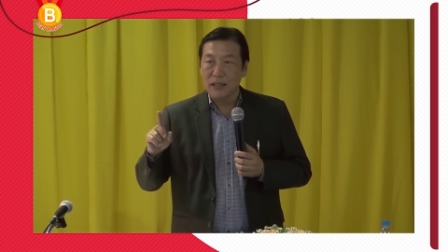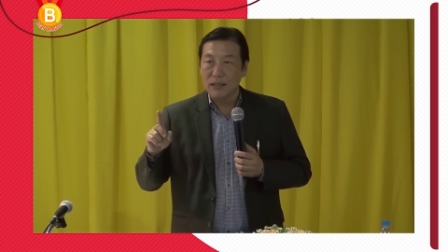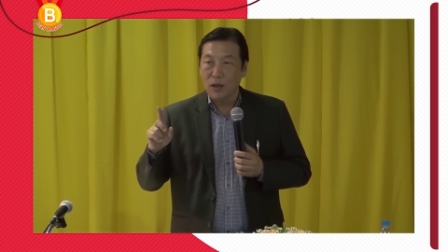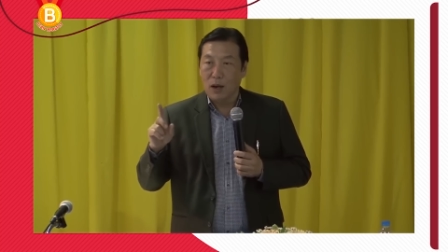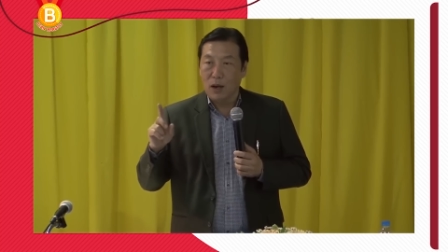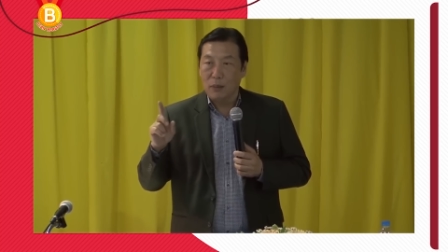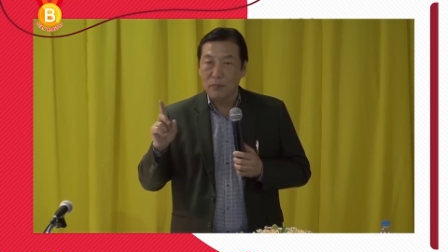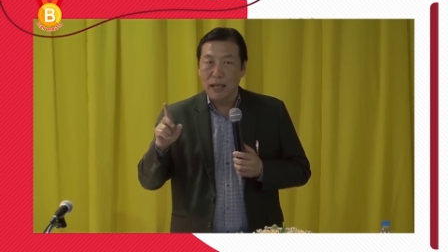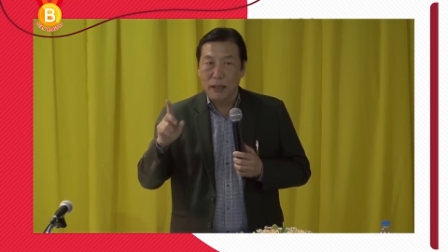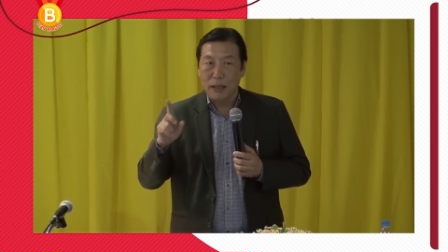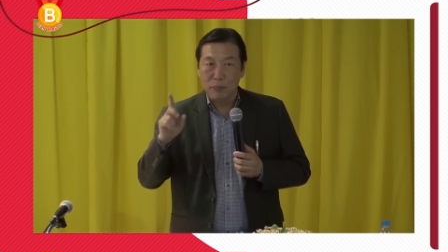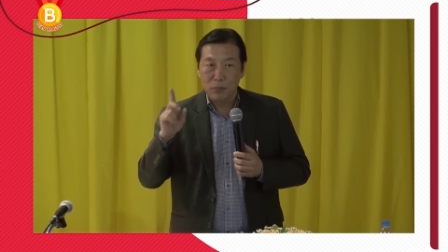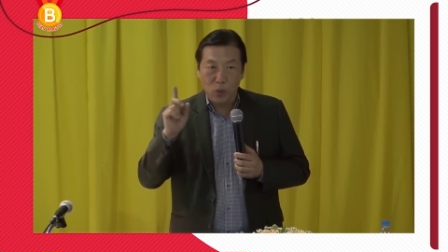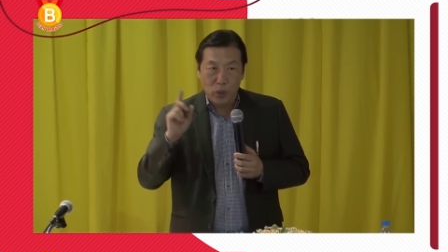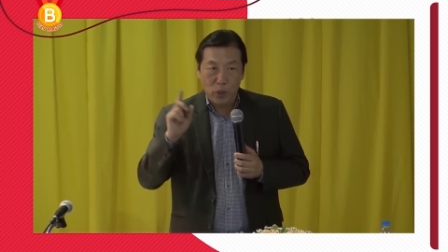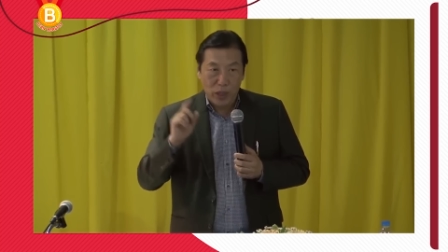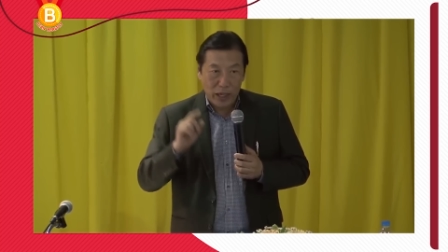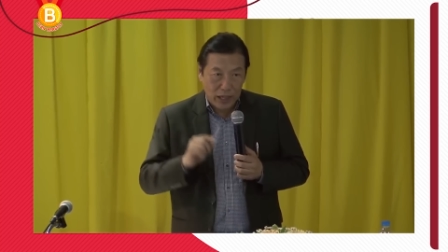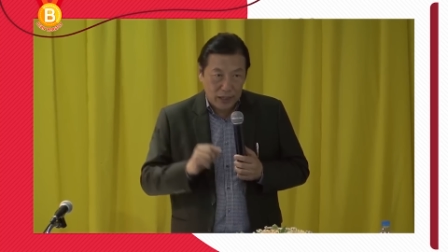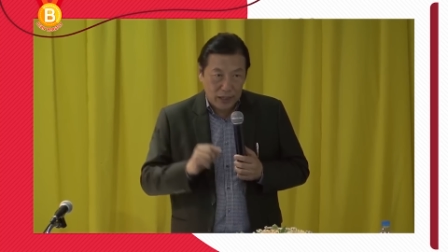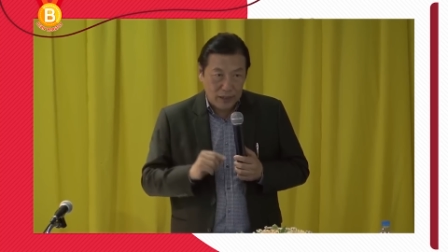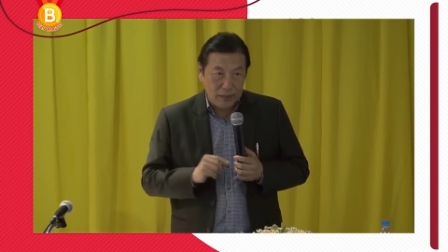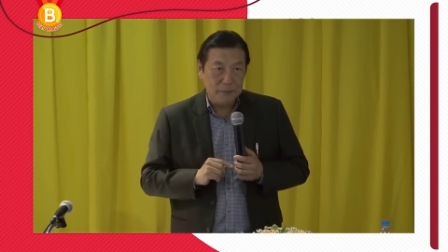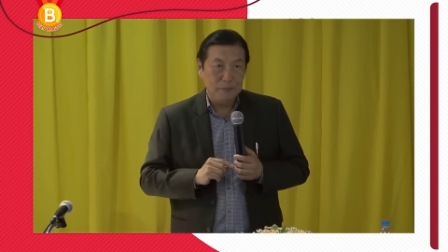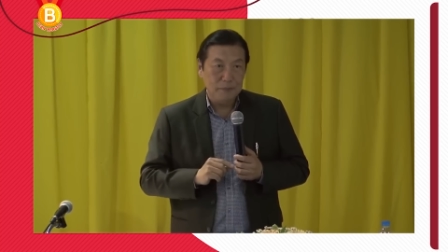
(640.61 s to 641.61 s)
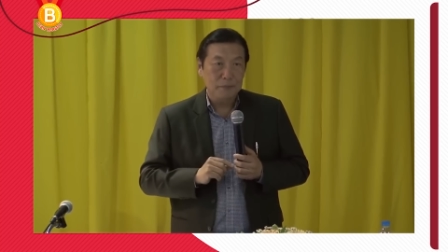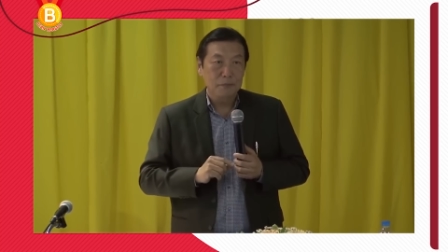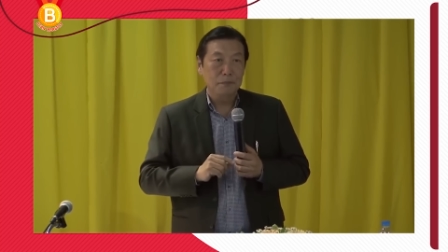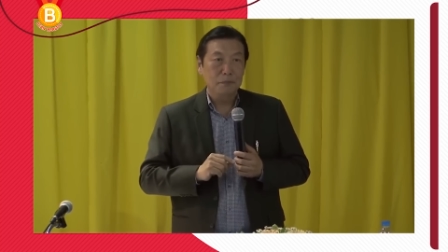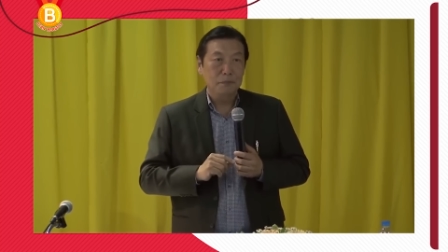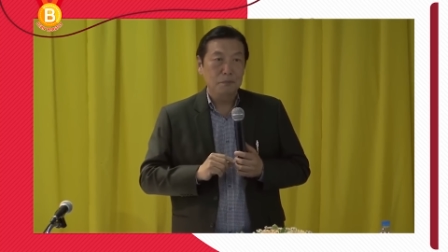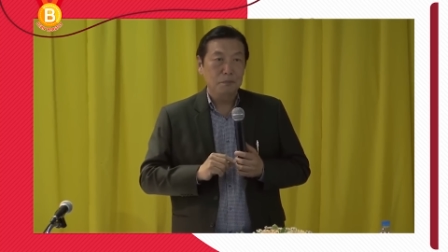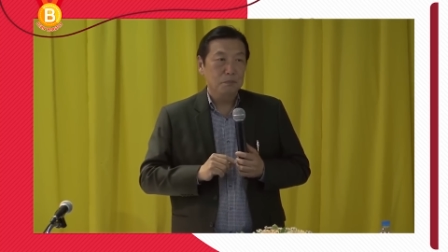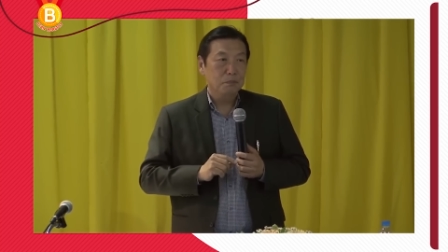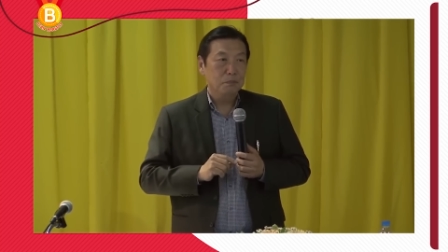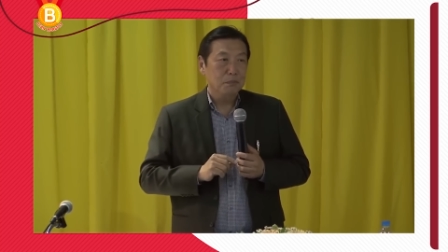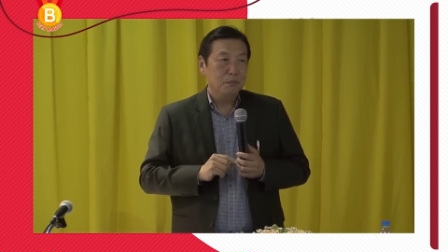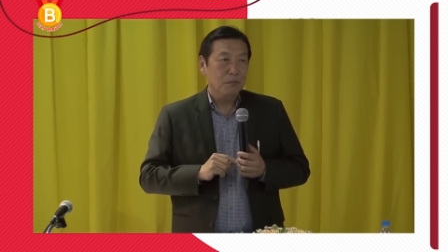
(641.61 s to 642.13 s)
ยอมรับตัวเอง
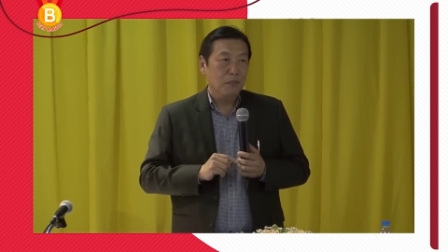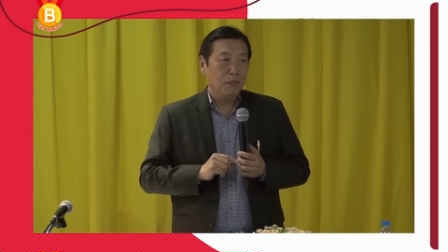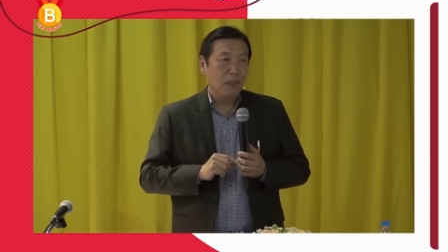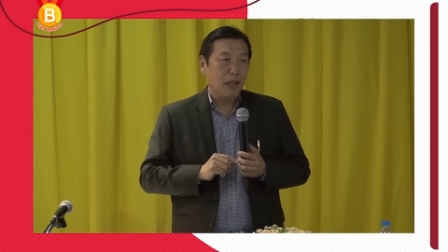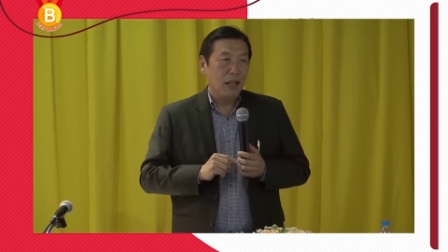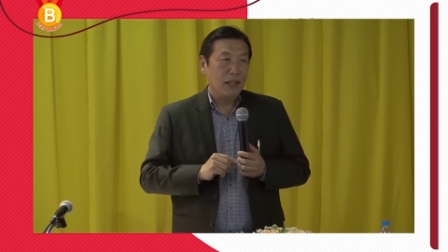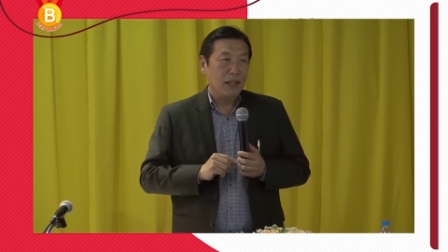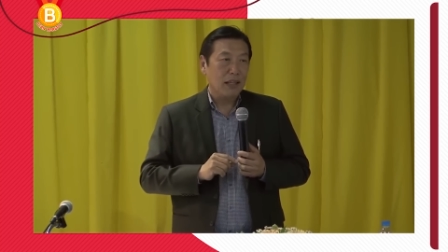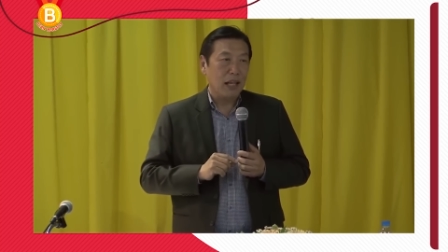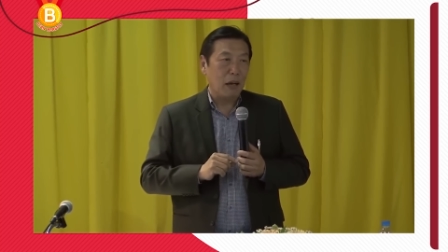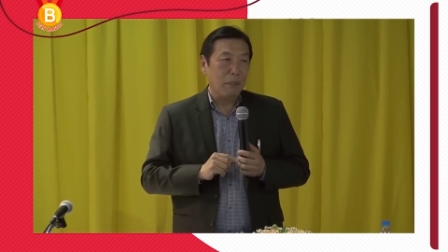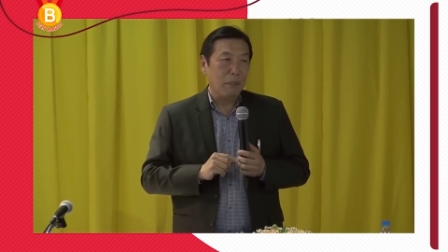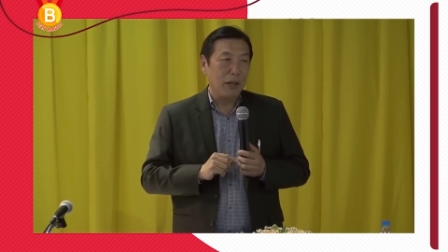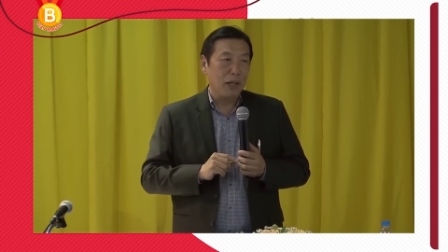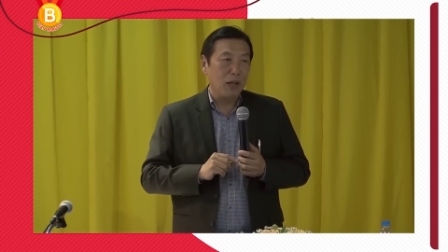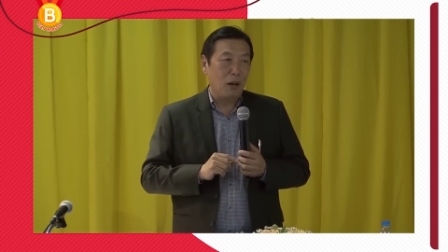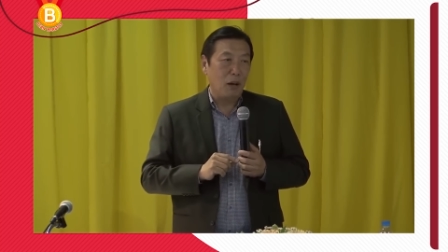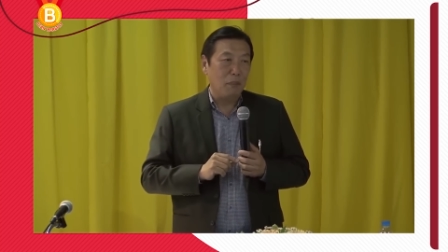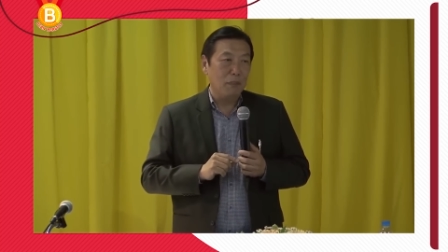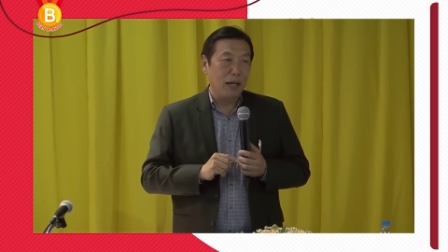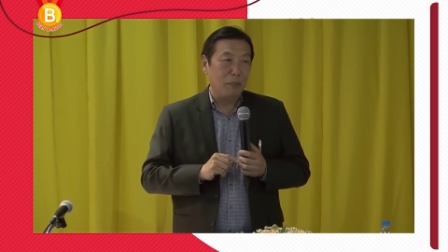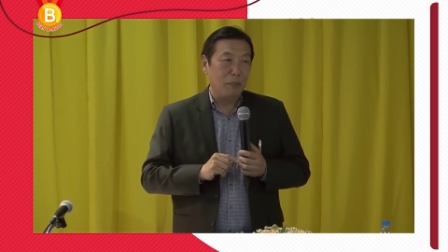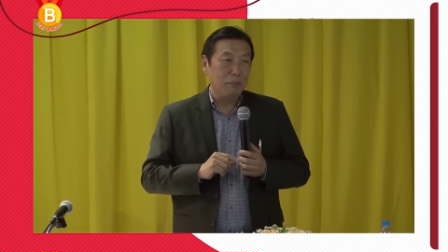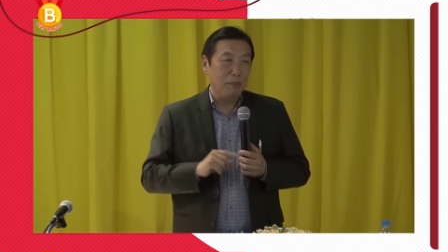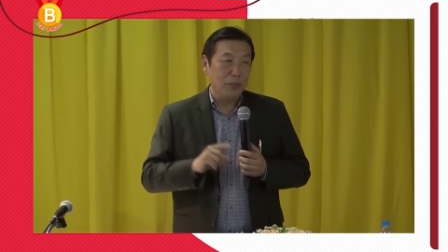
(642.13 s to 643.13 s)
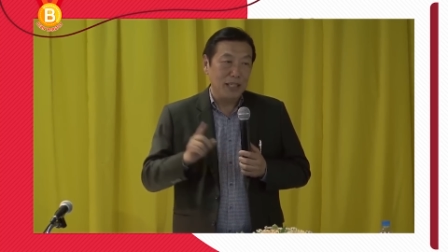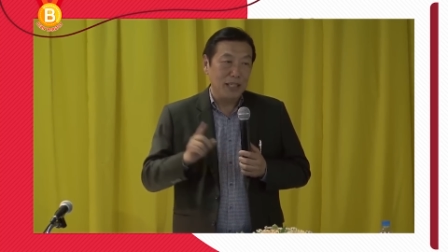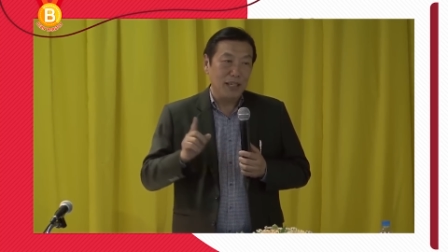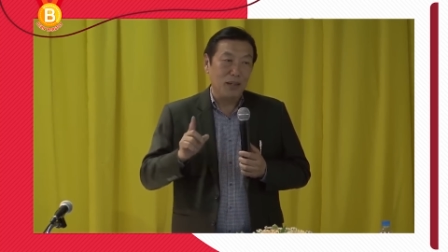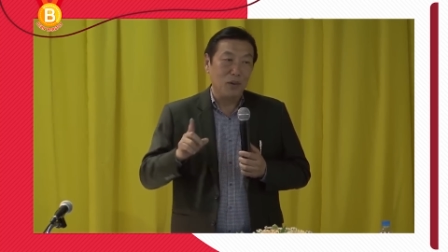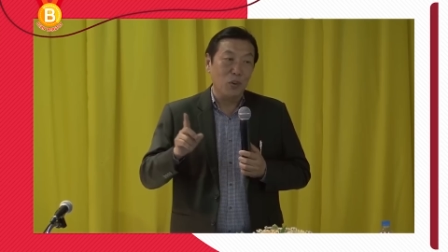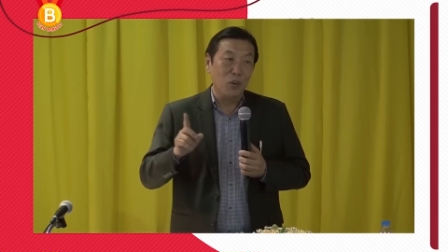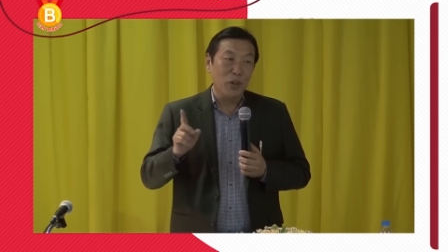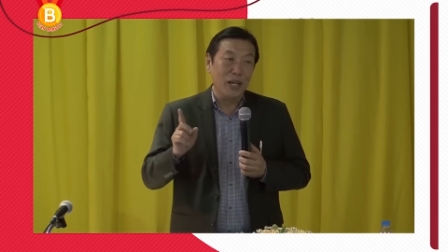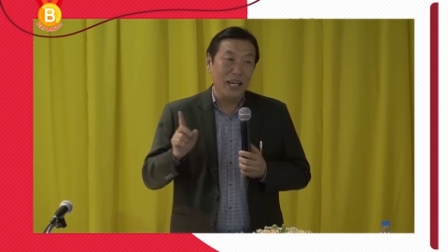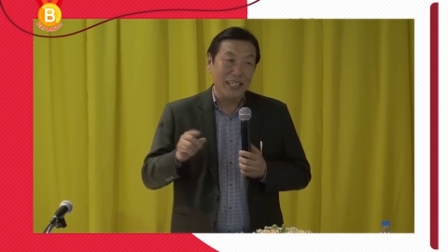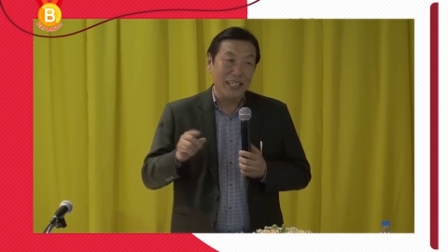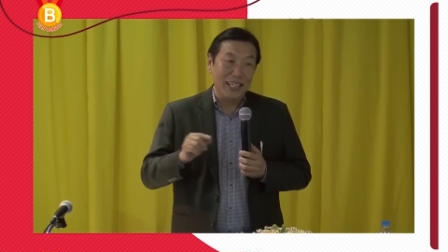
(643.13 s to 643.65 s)
ถ้าไม่ยอมรับมันจะ
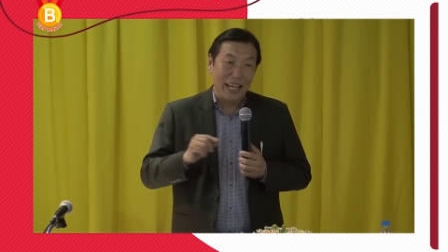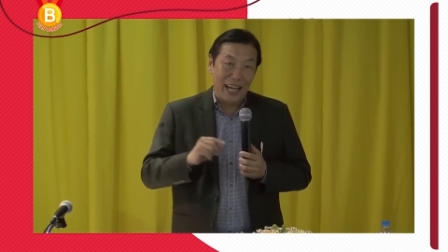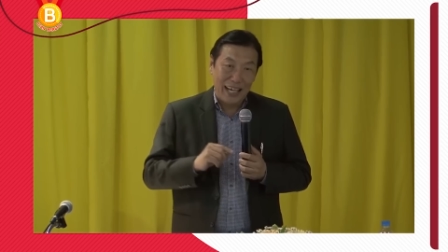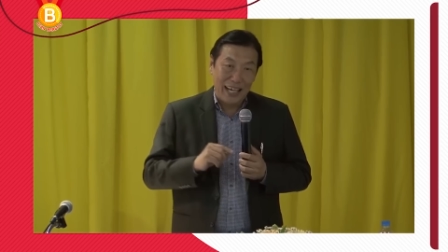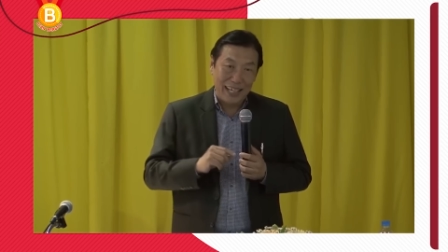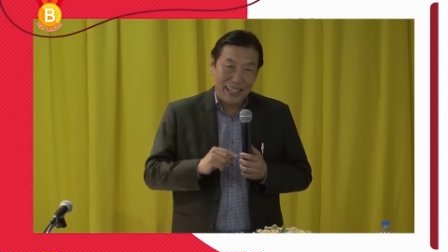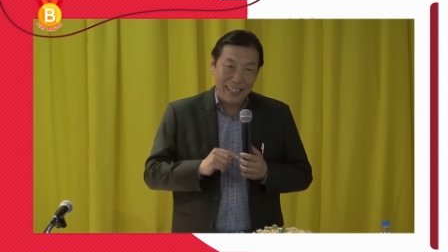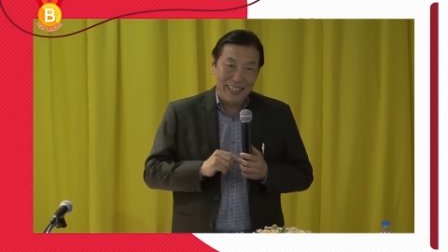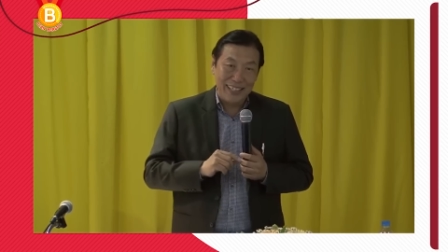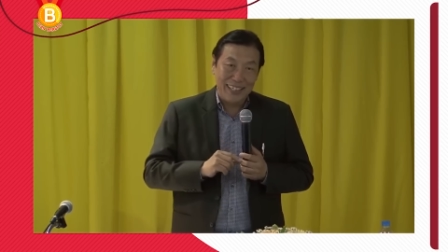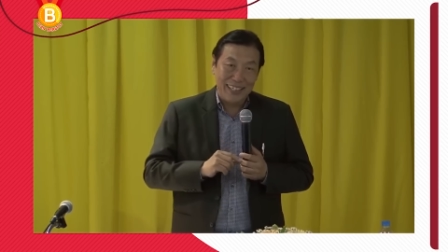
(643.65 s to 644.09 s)
คุยกันยาก